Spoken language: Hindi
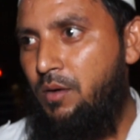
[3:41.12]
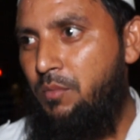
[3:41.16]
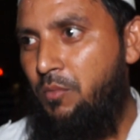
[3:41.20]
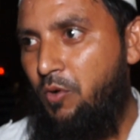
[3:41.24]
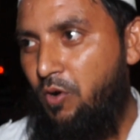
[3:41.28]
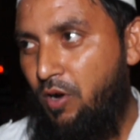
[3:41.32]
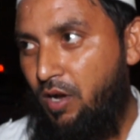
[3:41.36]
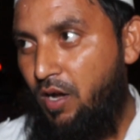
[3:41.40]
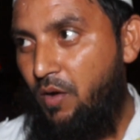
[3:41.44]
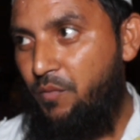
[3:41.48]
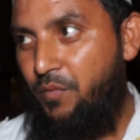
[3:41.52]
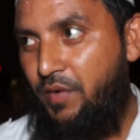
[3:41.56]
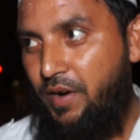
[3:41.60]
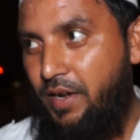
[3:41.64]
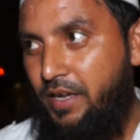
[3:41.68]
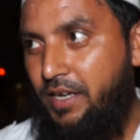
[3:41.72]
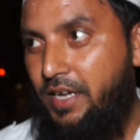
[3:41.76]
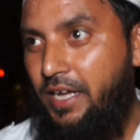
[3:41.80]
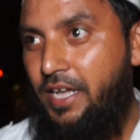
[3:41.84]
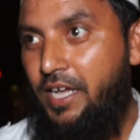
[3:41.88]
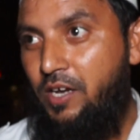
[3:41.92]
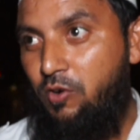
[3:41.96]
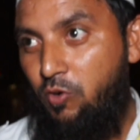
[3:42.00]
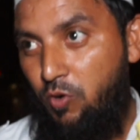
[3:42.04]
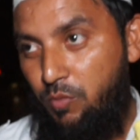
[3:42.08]
मौक़ रखा
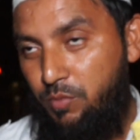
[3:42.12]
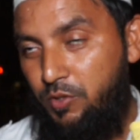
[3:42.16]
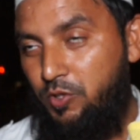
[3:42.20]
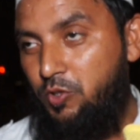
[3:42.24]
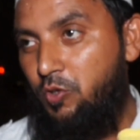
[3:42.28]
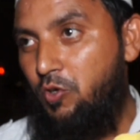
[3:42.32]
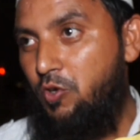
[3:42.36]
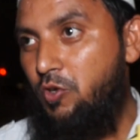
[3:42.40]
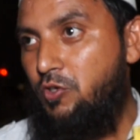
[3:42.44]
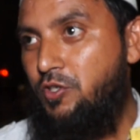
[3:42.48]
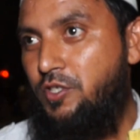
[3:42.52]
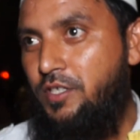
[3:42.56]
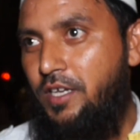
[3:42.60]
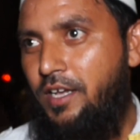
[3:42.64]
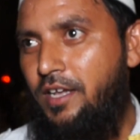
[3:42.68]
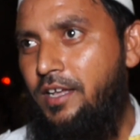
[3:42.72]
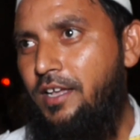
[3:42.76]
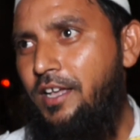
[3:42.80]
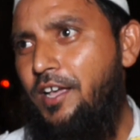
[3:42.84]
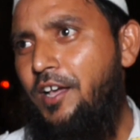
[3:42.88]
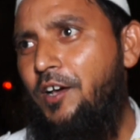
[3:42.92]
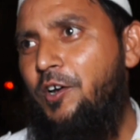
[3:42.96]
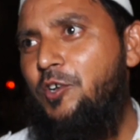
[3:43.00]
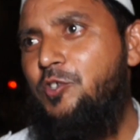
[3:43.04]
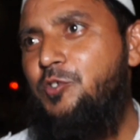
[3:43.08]
है वो भी दुरुस्त है
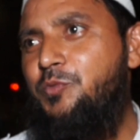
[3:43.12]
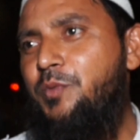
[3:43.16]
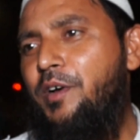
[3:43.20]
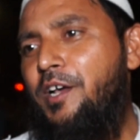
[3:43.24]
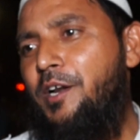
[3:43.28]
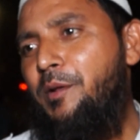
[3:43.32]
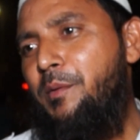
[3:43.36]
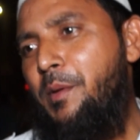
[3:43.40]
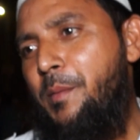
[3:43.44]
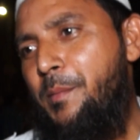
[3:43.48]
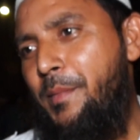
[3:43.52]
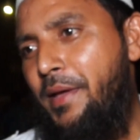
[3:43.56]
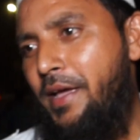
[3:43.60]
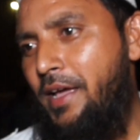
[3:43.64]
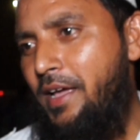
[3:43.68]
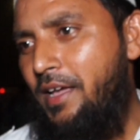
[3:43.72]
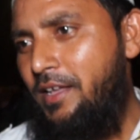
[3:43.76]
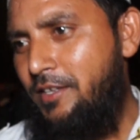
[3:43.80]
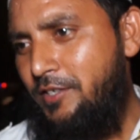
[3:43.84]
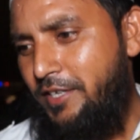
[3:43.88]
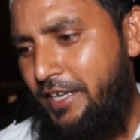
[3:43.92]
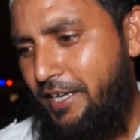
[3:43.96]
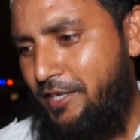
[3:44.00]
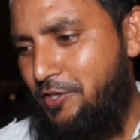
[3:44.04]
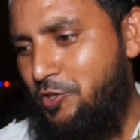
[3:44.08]
उस बारे में मैं
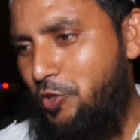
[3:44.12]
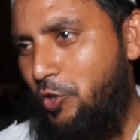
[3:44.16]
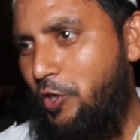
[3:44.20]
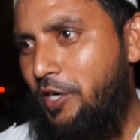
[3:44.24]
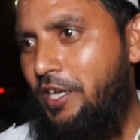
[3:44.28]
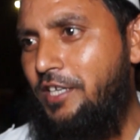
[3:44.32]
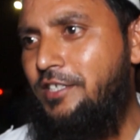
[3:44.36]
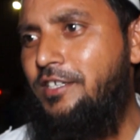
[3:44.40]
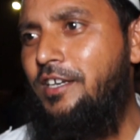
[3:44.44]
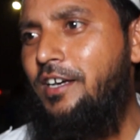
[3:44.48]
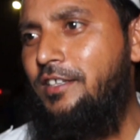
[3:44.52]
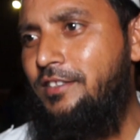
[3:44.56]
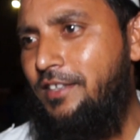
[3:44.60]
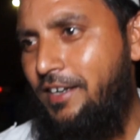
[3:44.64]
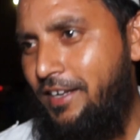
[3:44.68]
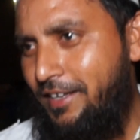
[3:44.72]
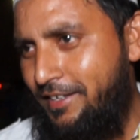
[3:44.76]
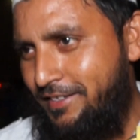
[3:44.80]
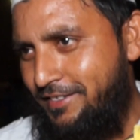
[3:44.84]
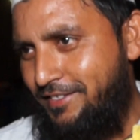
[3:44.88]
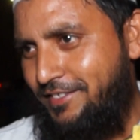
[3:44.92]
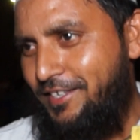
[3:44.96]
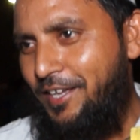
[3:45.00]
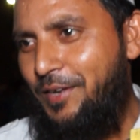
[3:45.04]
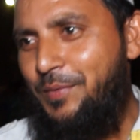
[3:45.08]
एक छोटा सा अदना
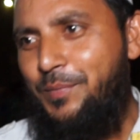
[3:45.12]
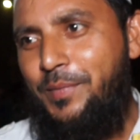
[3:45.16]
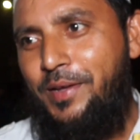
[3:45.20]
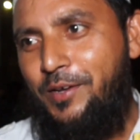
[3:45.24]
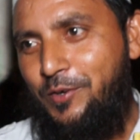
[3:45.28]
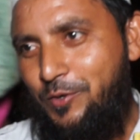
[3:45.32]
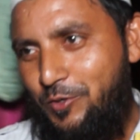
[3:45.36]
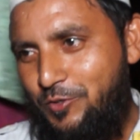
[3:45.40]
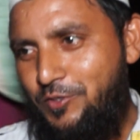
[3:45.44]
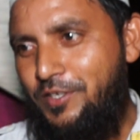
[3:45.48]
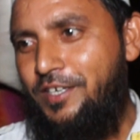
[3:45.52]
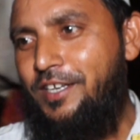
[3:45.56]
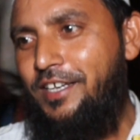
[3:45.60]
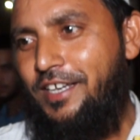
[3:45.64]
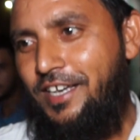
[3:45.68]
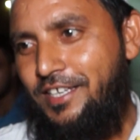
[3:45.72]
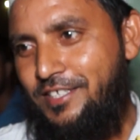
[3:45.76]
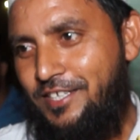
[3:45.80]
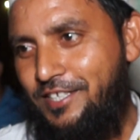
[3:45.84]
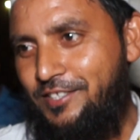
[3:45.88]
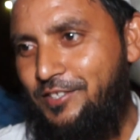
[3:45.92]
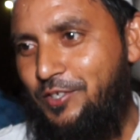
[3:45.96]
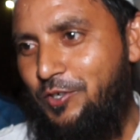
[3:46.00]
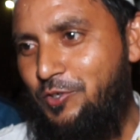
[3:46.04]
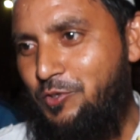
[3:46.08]
इंसान में कुछ नहीं कह
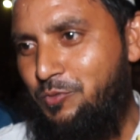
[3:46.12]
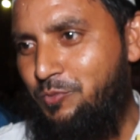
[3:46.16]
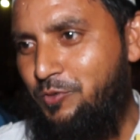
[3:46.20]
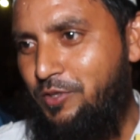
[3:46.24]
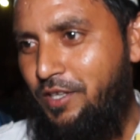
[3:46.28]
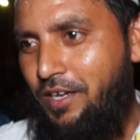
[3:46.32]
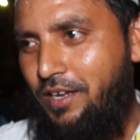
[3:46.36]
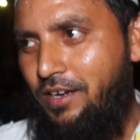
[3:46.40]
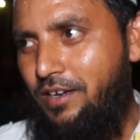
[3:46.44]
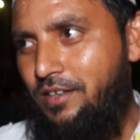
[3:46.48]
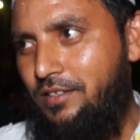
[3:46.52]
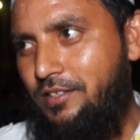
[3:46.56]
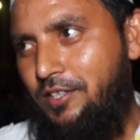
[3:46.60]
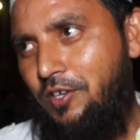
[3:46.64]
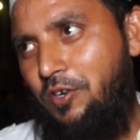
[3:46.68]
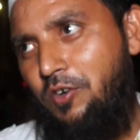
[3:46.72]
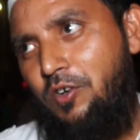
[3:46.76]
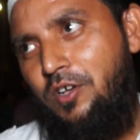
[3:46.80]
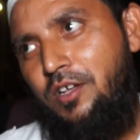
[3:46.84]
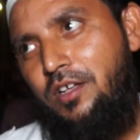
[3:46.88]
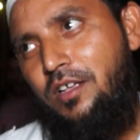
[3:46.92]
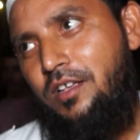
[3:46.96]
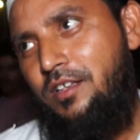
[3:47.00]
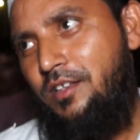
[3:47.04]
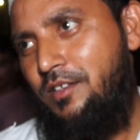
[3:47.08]
सकता उस मतलब तो
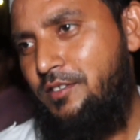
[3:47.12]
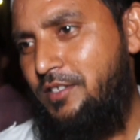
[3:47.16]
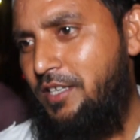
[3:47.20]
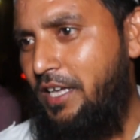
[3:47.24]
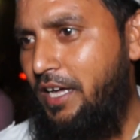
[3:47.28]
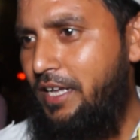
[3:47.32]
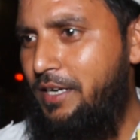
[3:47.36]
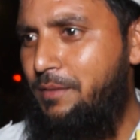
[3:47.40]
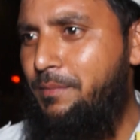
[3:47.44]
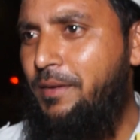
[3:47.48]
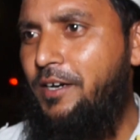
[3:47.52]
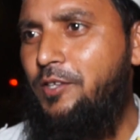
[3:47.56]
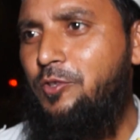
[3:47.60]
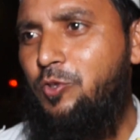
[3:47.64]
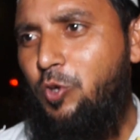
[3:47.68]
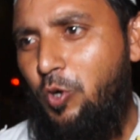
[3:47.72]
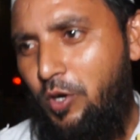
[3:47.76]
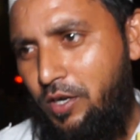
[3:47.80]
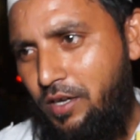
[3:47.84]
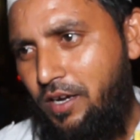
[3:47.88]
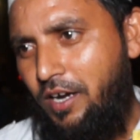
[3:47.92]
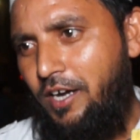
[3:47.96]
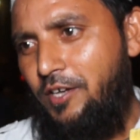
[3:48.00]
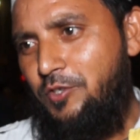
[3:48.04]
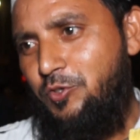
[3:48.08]
सारी बात
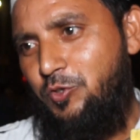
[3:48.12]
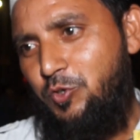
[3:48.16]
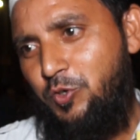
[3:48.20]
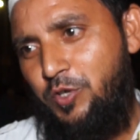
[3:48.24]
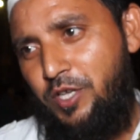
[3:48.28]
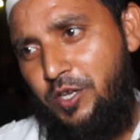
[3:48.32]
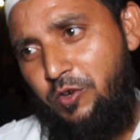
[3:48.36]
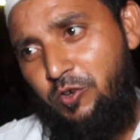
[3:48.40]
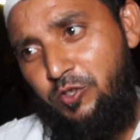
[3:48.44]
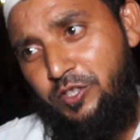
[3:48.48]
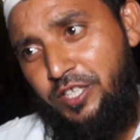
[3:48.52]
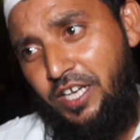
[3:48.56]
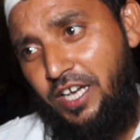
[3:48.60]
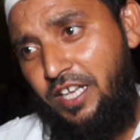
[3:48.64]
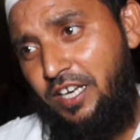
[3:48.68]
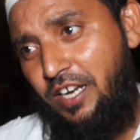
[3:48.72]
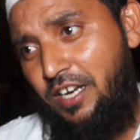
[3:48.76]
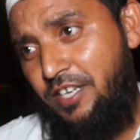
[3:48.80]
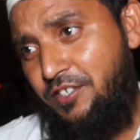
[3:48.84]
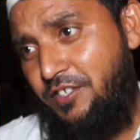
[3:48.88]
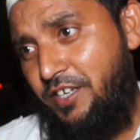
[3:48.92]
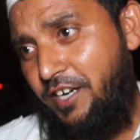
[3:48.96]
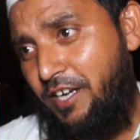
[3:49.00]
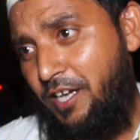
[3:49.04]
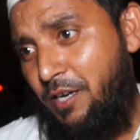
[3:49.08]
खुल कर आ चुकी है वो
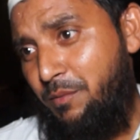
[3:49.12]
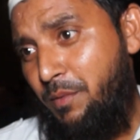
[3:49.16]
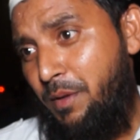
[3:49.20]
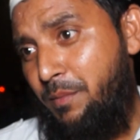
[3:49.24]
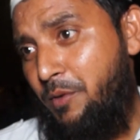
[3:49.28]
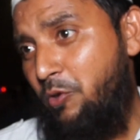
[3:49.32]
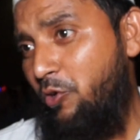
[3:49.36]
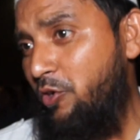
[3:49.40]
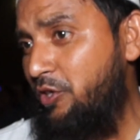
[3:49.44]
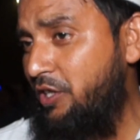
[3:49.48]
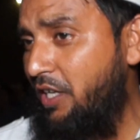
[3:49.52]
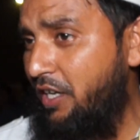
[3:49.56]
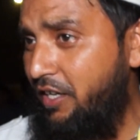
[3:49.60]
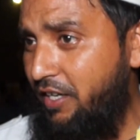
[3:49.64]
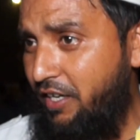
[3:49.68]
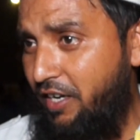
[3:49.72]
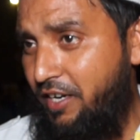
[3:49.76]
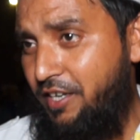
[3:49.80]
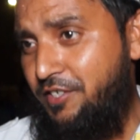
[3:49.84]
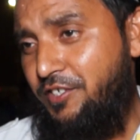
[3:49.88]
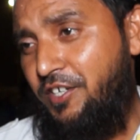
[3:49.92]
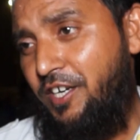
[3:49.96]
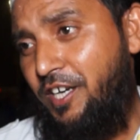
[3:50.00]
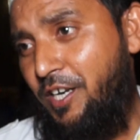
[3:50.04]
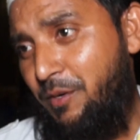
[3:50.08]
तहरीरी शक्ल में भी और
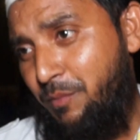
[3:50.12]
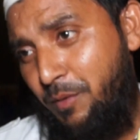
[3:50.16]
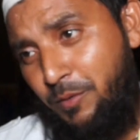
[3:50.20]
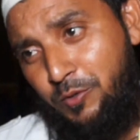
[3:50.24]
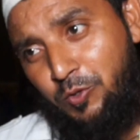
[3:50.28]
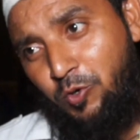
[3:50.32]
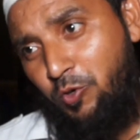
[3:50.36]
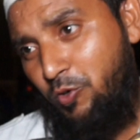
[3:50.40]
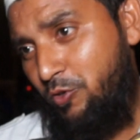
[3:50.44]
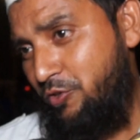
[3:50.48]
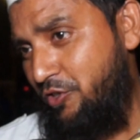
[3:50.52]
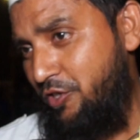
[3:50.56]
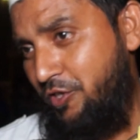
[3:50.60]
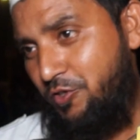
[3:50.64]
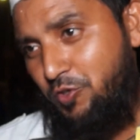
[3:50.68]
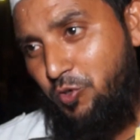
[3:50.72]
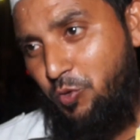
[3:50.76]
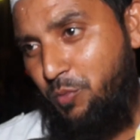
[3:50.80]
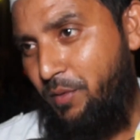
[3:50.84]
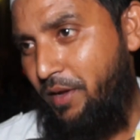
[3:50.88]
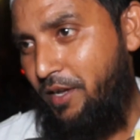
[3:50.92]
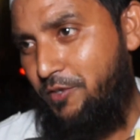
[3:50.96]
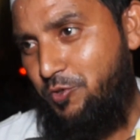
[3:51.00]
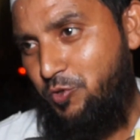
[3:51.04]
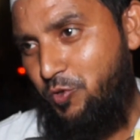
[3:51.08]
तकरीरी शक्ल में दोनों चीज़ों
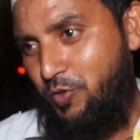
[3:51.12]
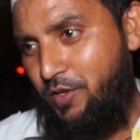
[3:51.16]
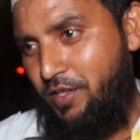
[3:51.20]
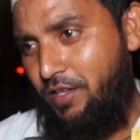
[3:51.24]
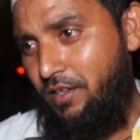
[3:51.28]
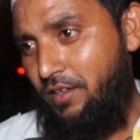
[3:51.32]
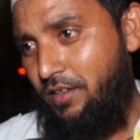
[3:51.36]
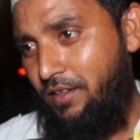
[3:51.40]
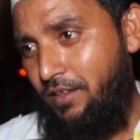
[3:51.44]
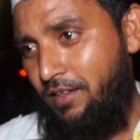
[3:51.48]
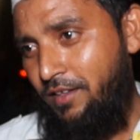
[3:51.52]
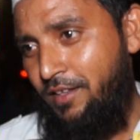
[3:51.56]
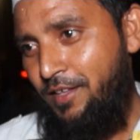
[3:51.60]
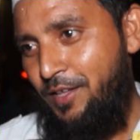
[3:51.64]
में आ चुकी है